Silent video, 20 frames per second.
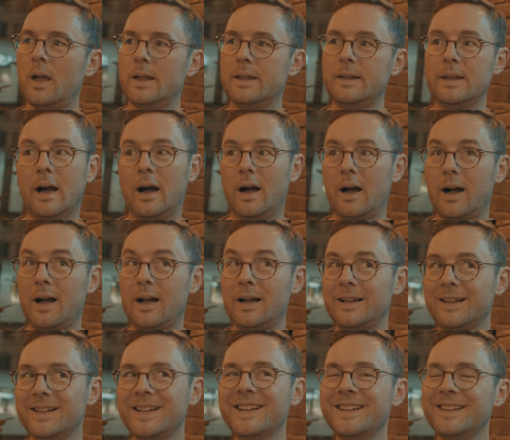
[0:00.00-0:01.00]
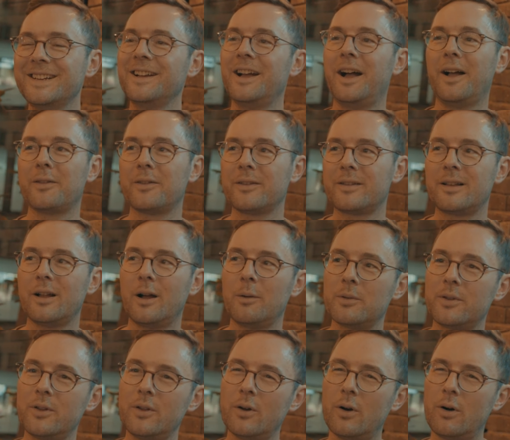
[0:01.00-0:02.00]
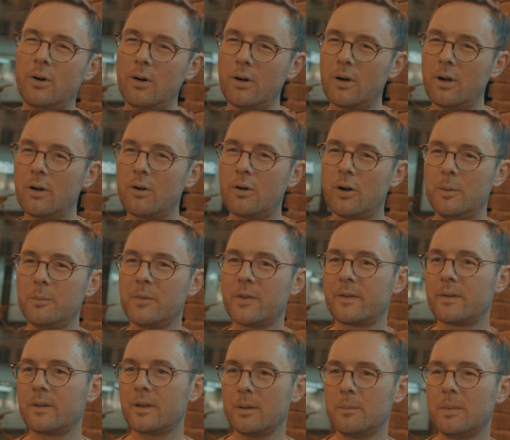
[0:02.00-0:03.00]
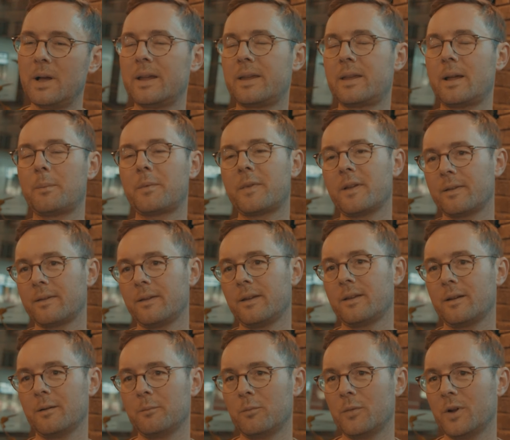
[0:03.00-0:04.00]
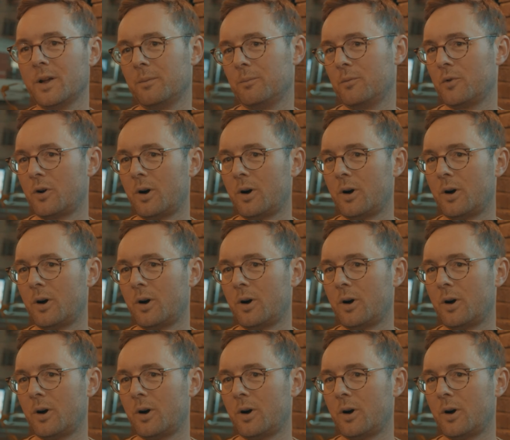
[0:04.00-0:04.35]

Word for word: ja, also ich glaube, die Horrorräume sind immer, ich habe es jetzt nicht im, im,